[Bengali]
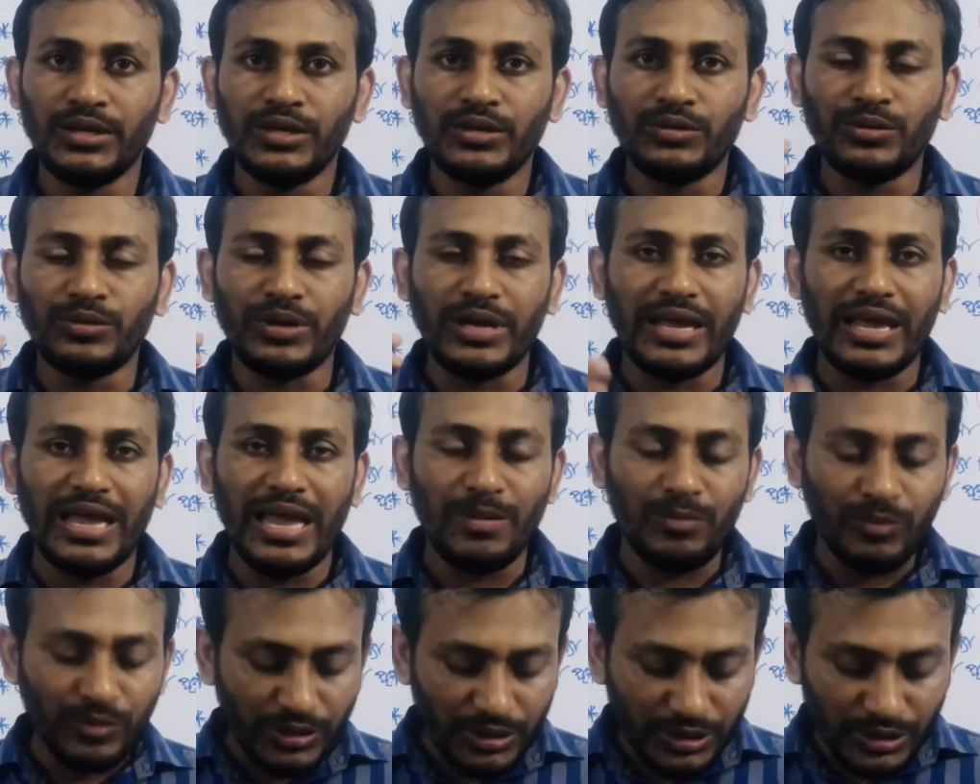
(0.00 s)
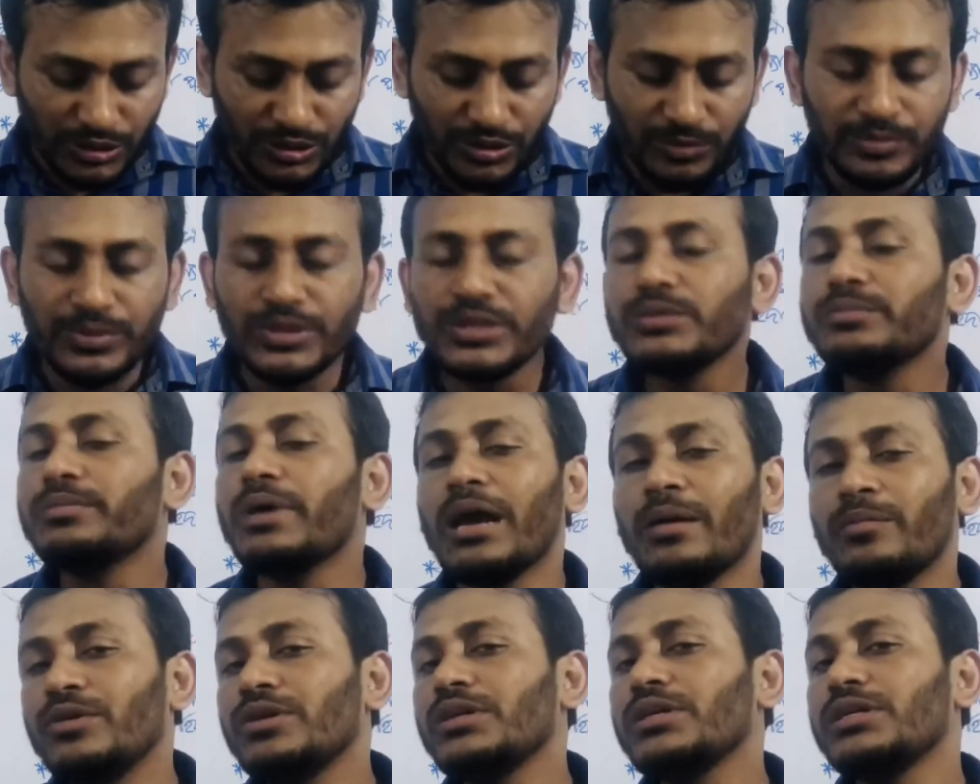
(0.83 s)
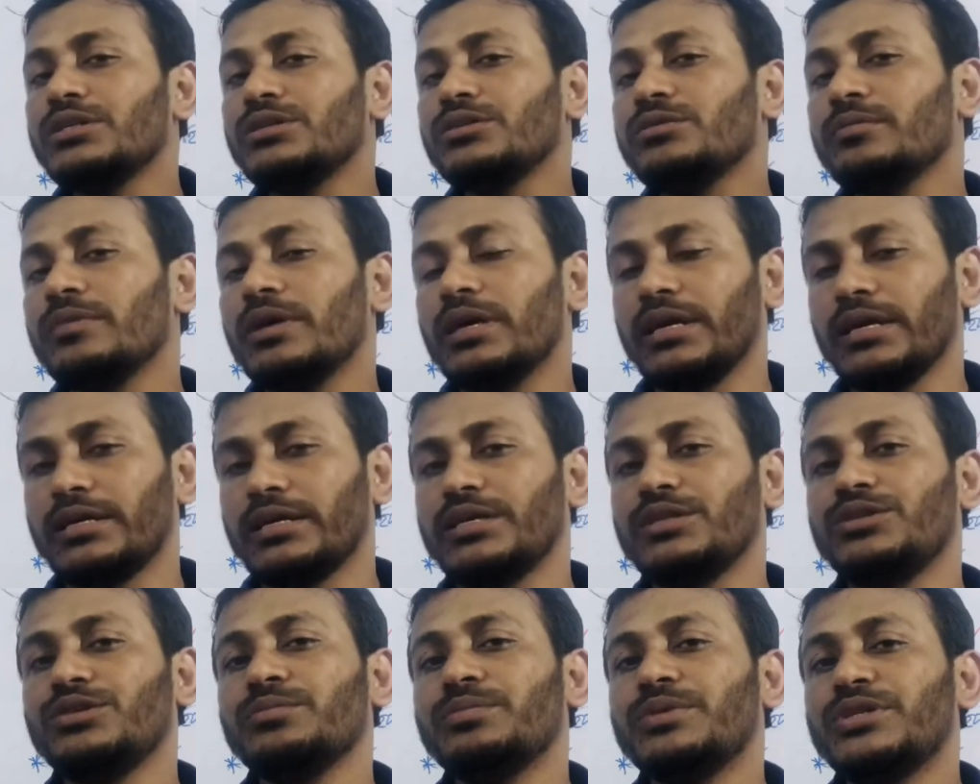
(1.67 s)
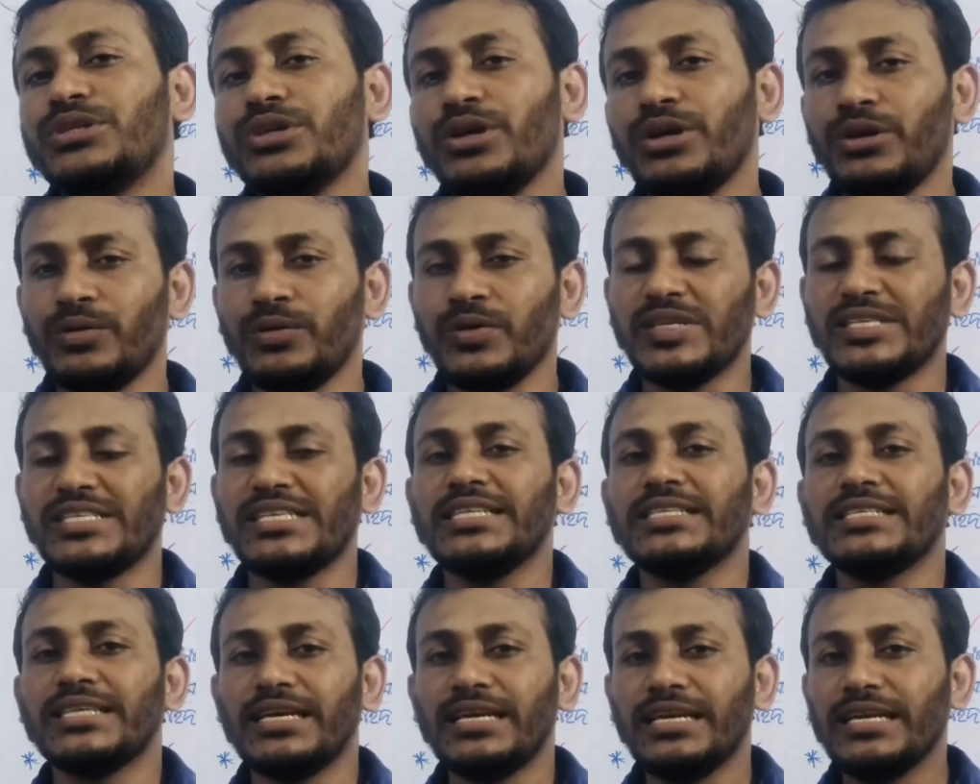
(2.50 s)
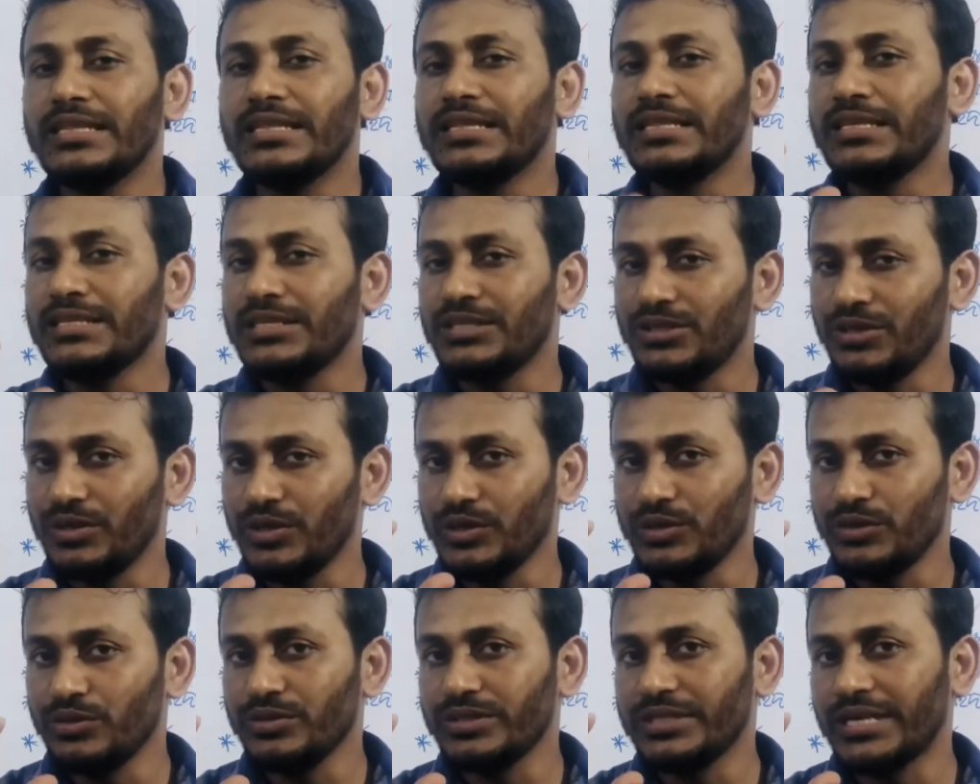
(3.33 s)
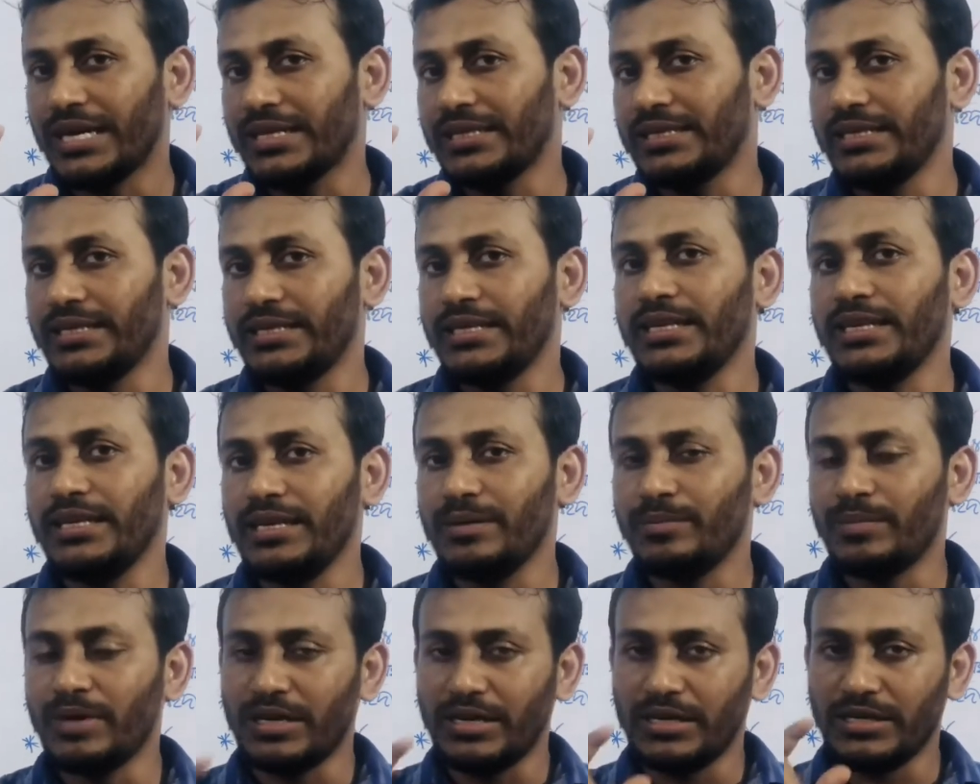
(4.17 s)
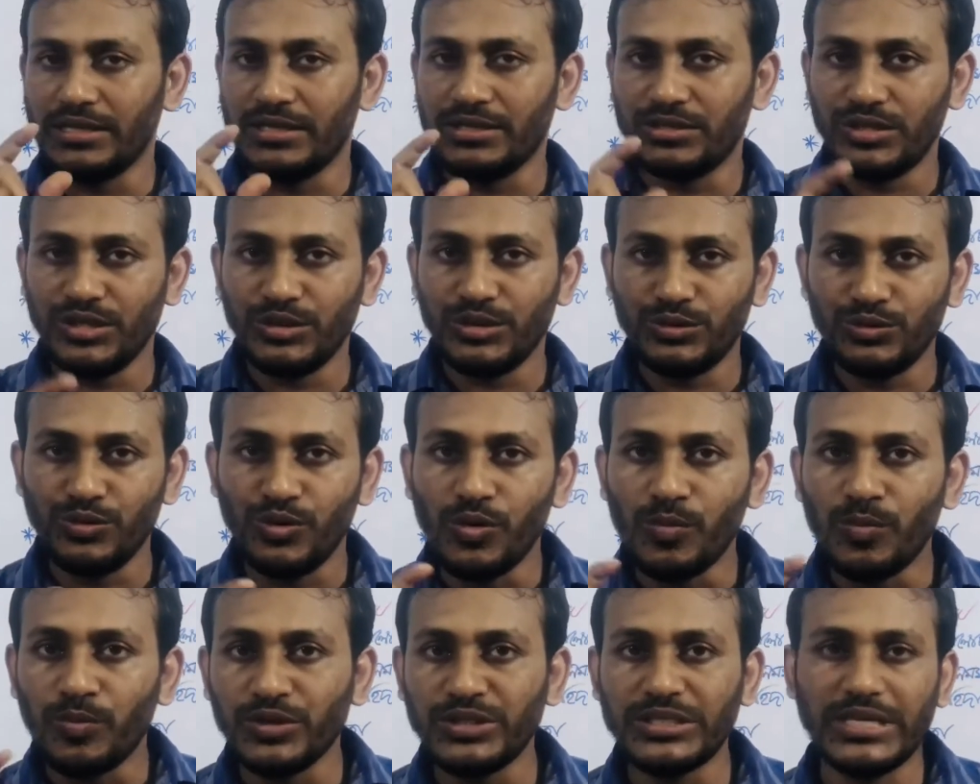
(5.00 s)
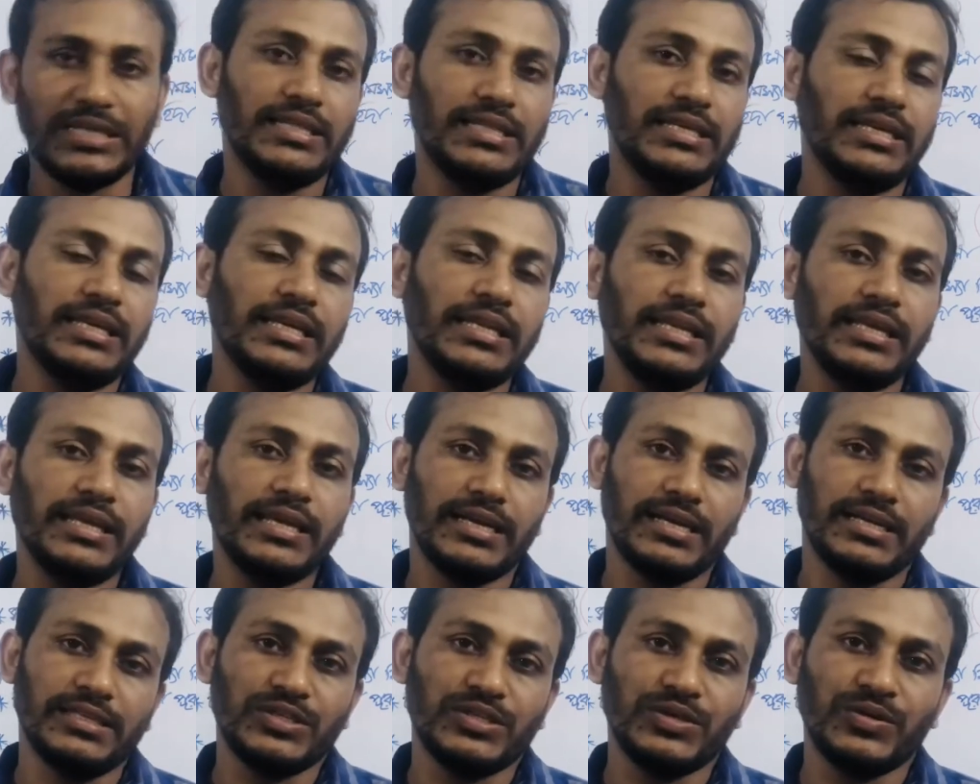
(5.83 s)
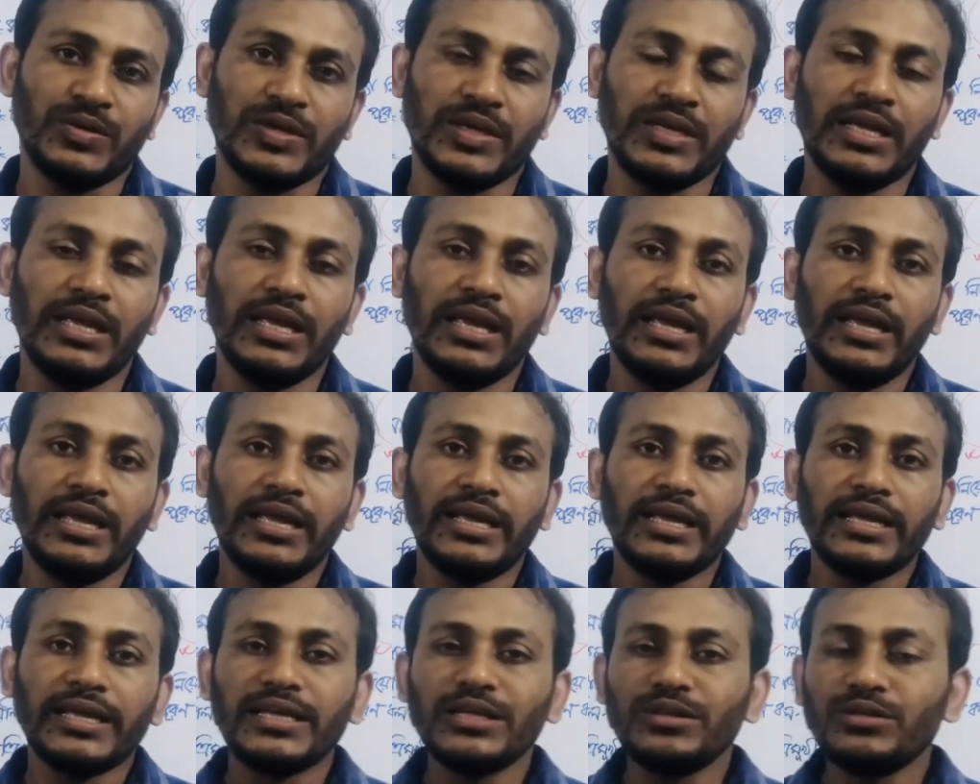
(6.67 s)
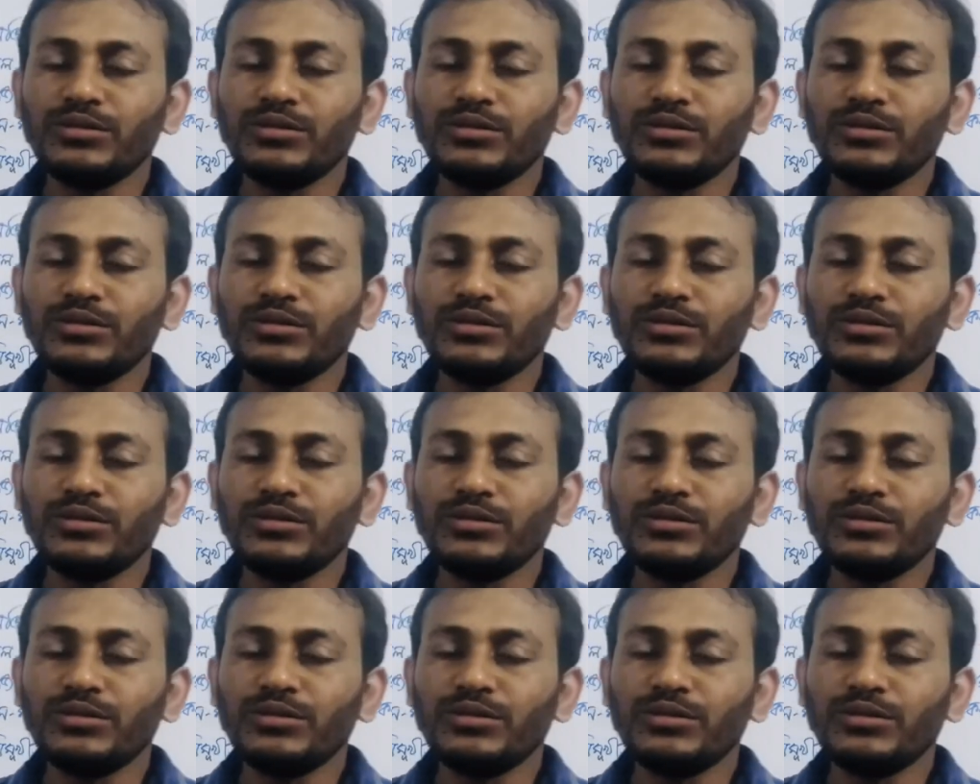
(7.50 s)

তো এমন কিছু এমন কিছু কিছু বিষয় রয়েছে যা নির্দিষ্ট কিছু জাতিকে নিয়ে বা নির্দিষ্ট কিছু উপজাতিকে নিয়ে কাজ করে কিন্তু